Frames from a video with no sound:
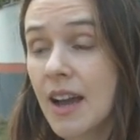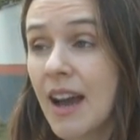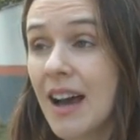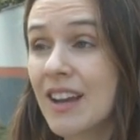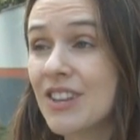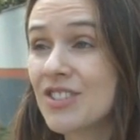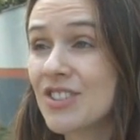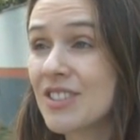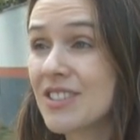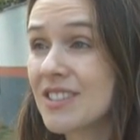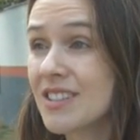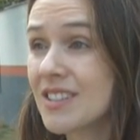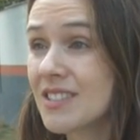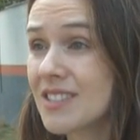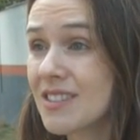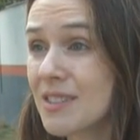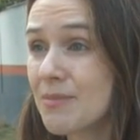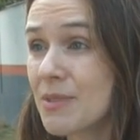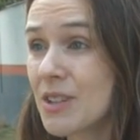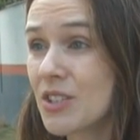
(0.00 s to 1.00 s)
As
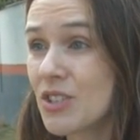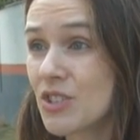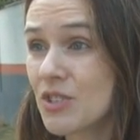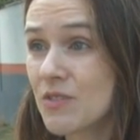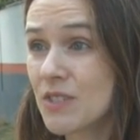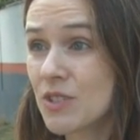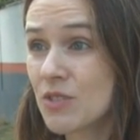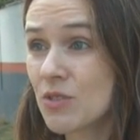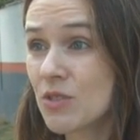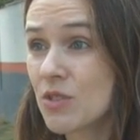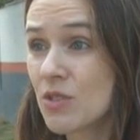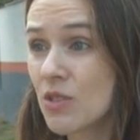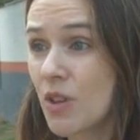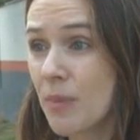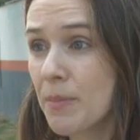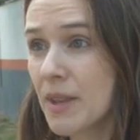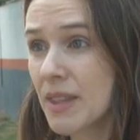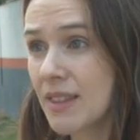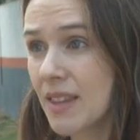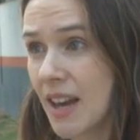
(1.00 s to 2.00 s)
gestantes também, a gente vacinou
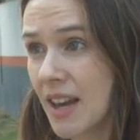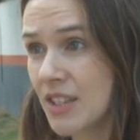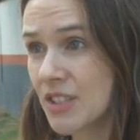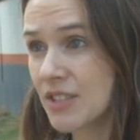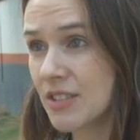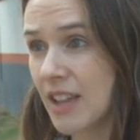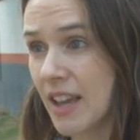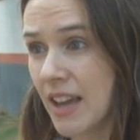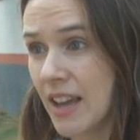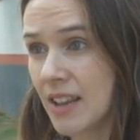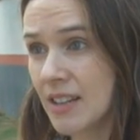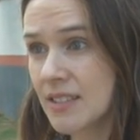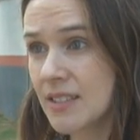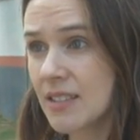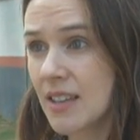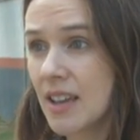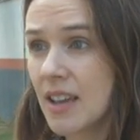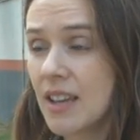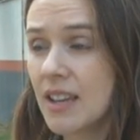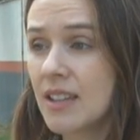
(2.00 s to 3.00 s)
só metade
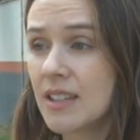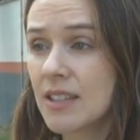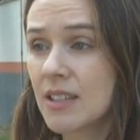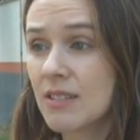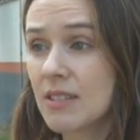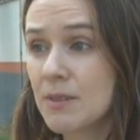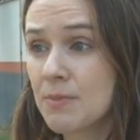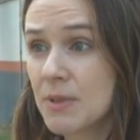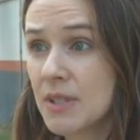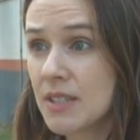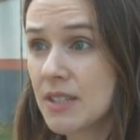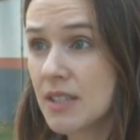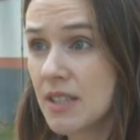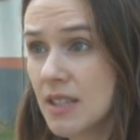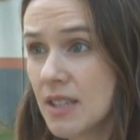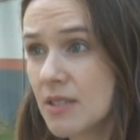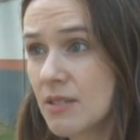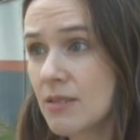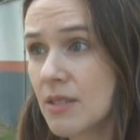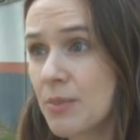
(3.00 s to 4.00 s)
delas, então elas
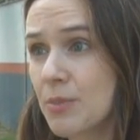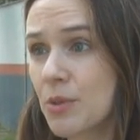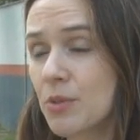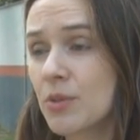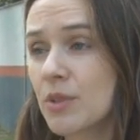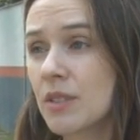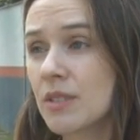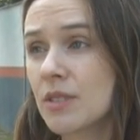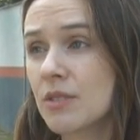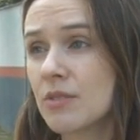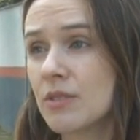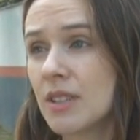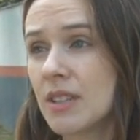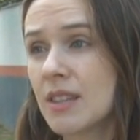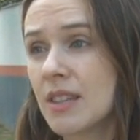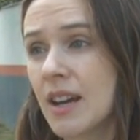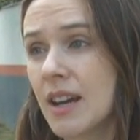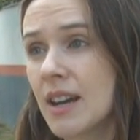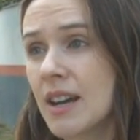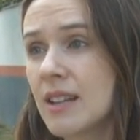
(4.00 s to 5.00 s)
precisam estar tá procurando as
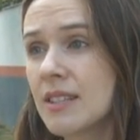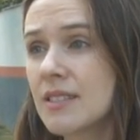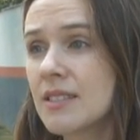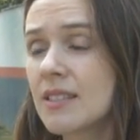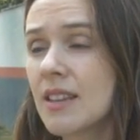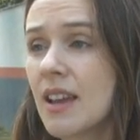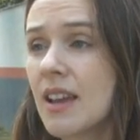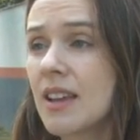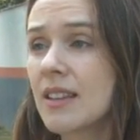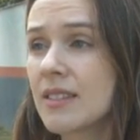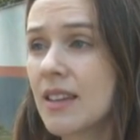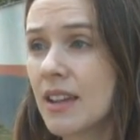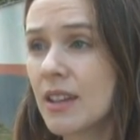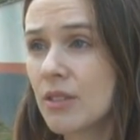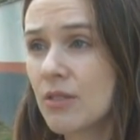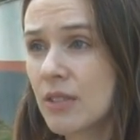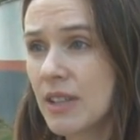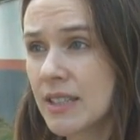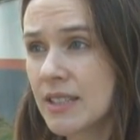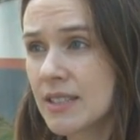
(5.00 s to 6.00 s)
unidades, estar tá
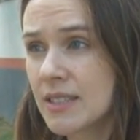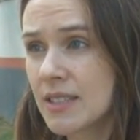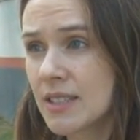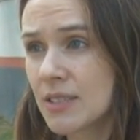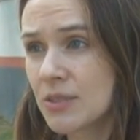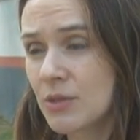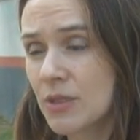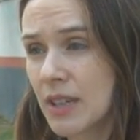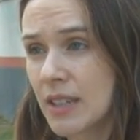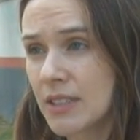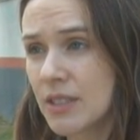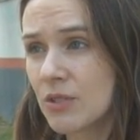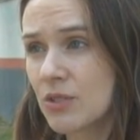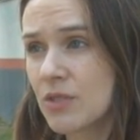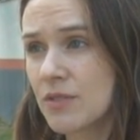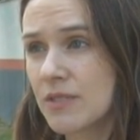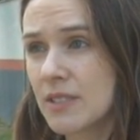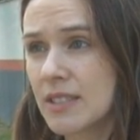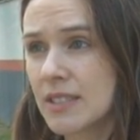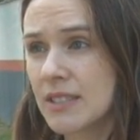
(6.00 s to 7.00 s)
regularizando o cartão
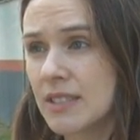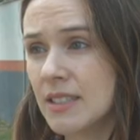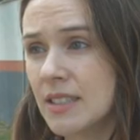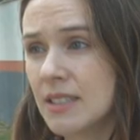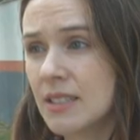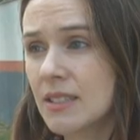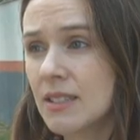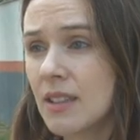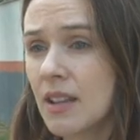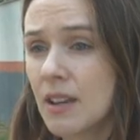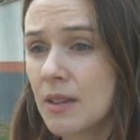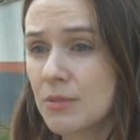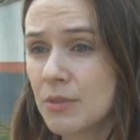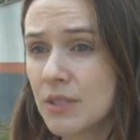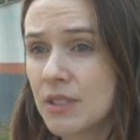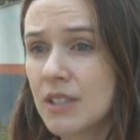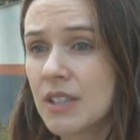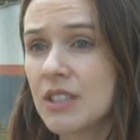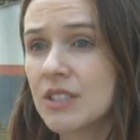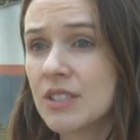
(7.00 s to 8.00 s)
de vacina,
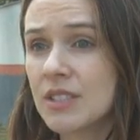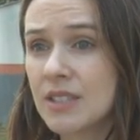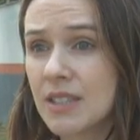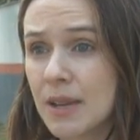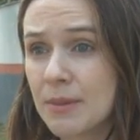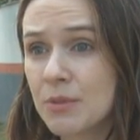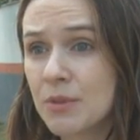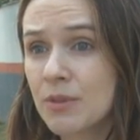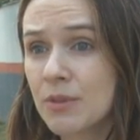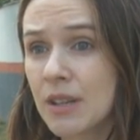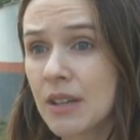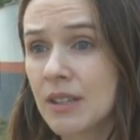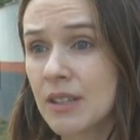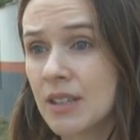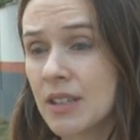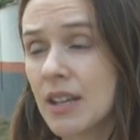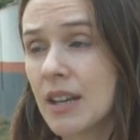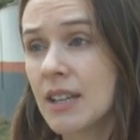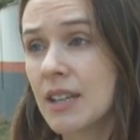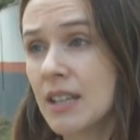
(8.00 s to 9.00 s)
porque a gente sabe que,
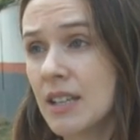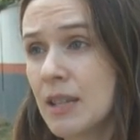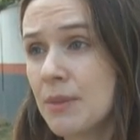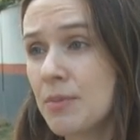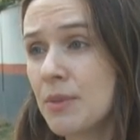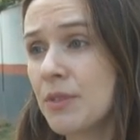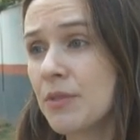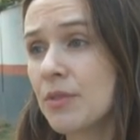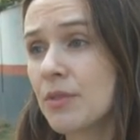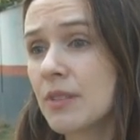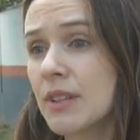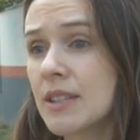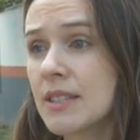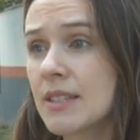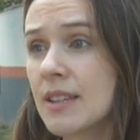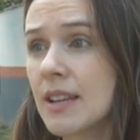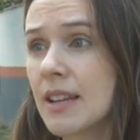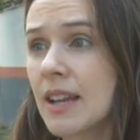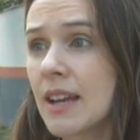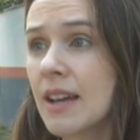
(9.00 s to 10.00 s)
que a gripe, a
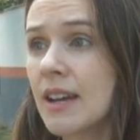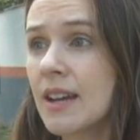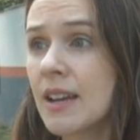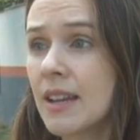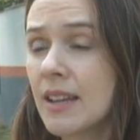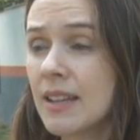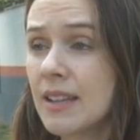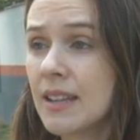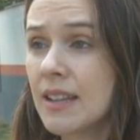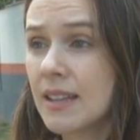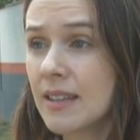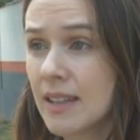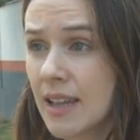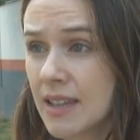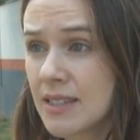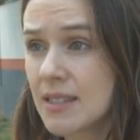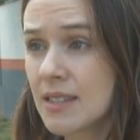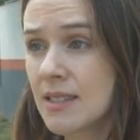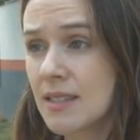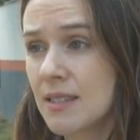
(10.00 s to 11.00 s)
influenza, ela, né,
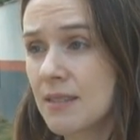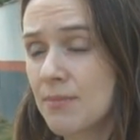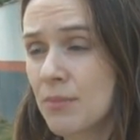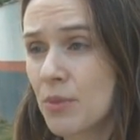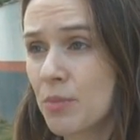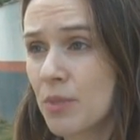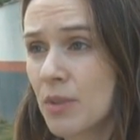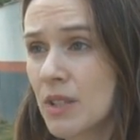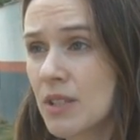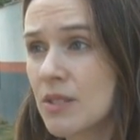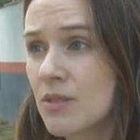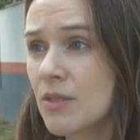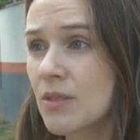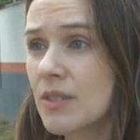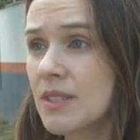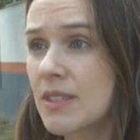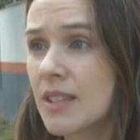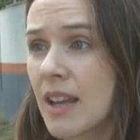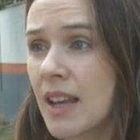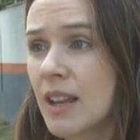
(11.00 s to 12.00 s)
nessas
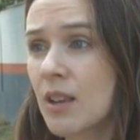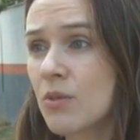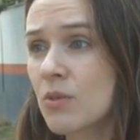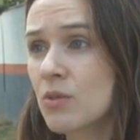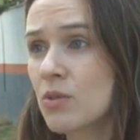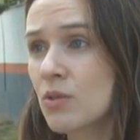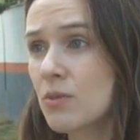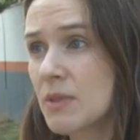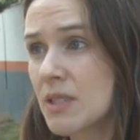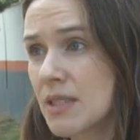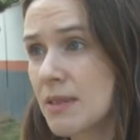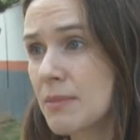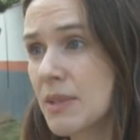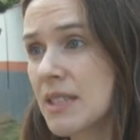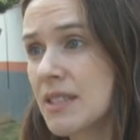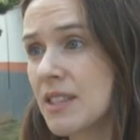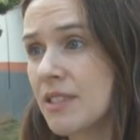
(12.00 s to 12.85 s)
populações, ela costuma ser mais